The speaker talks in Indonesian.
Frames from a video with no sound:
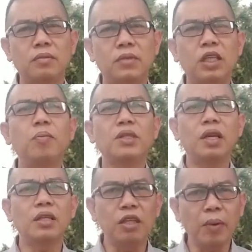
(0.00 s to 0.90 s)
Jadi
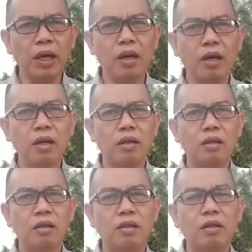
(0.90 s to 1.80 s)
masalahnya di mana?
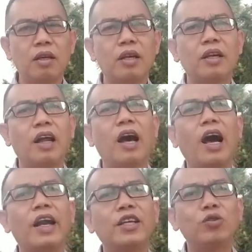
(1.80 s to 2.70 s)
Nah,
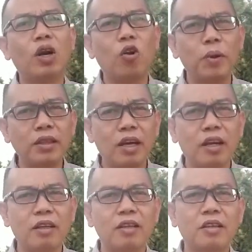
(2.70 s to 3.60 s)
ada juga
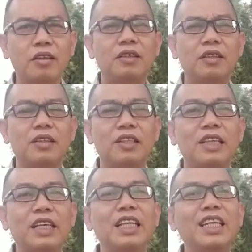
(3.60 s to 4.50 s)
komentar.
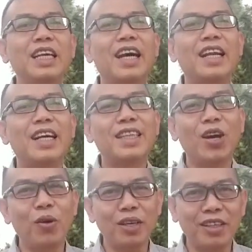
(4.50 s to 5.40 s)
Ini adalah
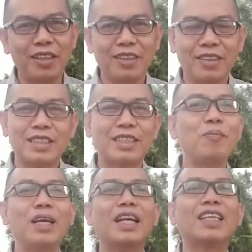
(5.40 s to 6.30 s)
teori. Saya
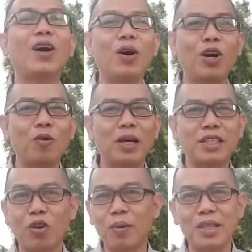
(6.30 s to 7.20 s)
pengen ketawa kalau
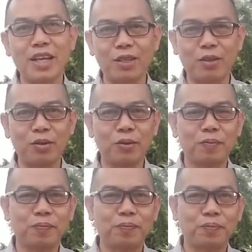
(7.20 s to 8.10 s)
baca komentar itu
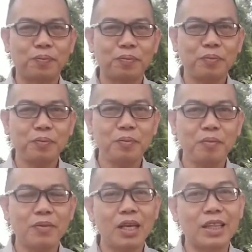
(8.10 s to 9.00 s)

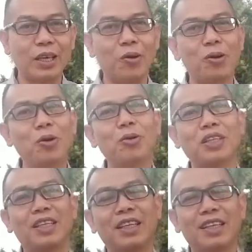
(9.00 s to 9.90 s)

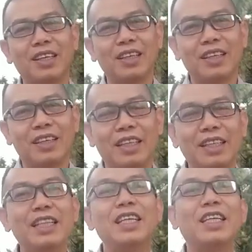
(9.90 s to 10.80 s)
teori
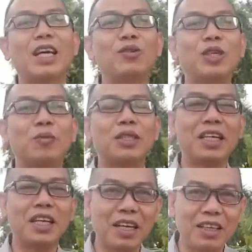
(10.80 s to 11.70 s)
dia tidak tahu siapa
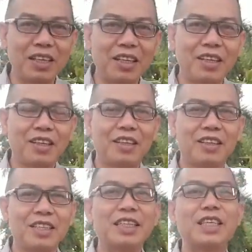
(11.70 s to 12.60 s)
saya kali
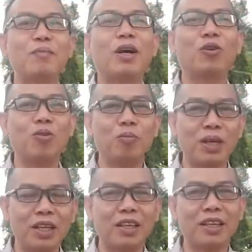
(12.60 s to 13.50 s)
jadi saya
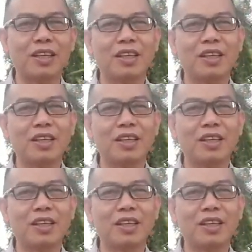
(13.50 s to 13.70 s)
maklumin